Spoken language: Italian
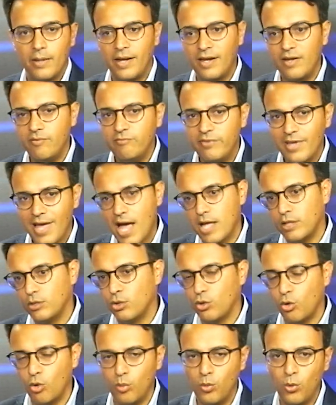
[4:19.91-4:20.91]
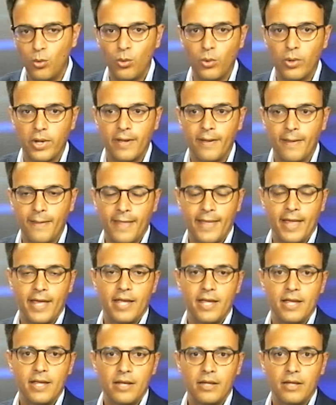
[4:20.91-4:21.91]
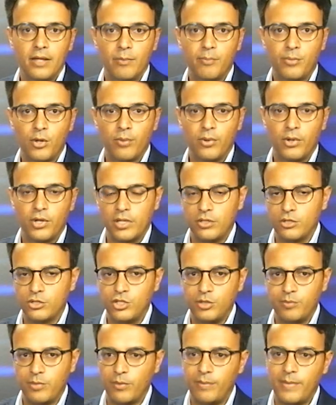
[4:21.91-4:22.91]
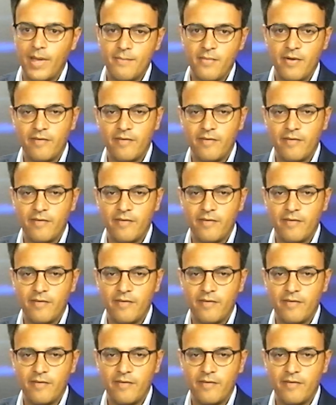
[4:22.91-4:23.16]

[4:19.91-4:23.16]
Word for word: rinviando comunque il proporre i nostri problemi.